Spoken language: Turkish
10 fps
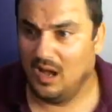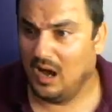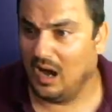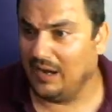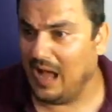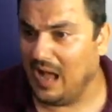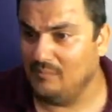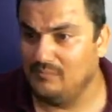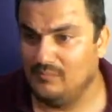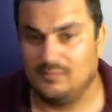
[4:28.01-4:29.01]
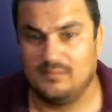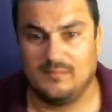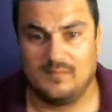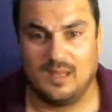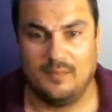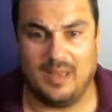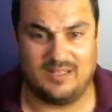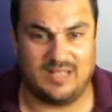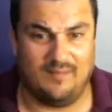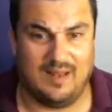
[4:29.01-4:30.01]
Anam!
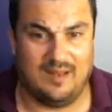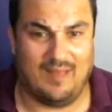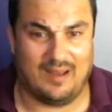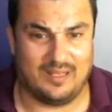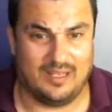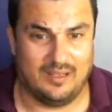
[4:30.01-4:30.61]
PSV'li verdi.